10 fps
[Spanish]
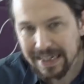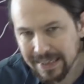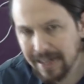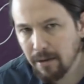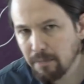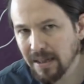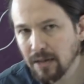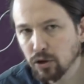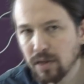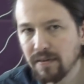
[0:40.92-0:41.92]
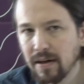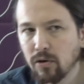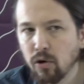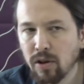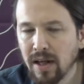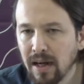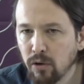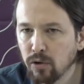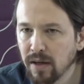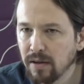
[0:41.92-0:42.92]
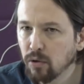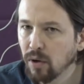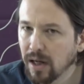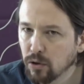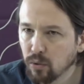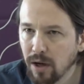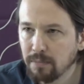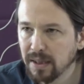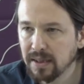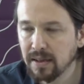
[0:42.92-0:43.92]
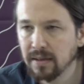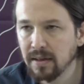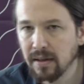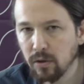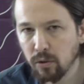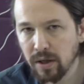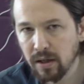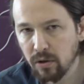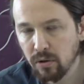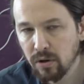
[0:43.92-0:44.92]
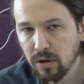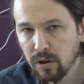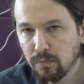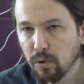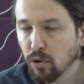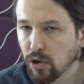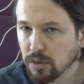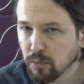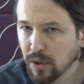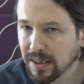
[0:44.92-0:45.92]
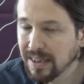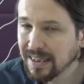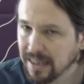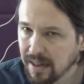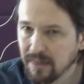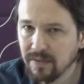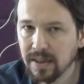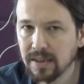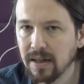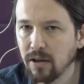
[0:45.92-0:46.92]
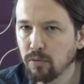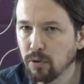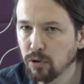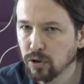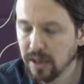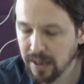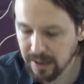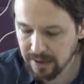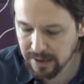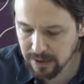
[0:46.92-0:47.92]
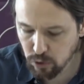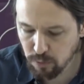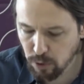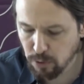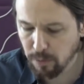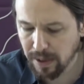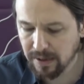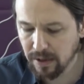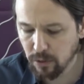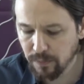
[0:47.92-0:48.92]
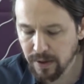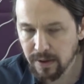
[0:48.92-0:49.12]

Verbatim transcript: Esta campaña nos hace recordar algo que dijo el actual presidente del Gobierno poco después de ser defenestrado por los dirigentes de su propio partido.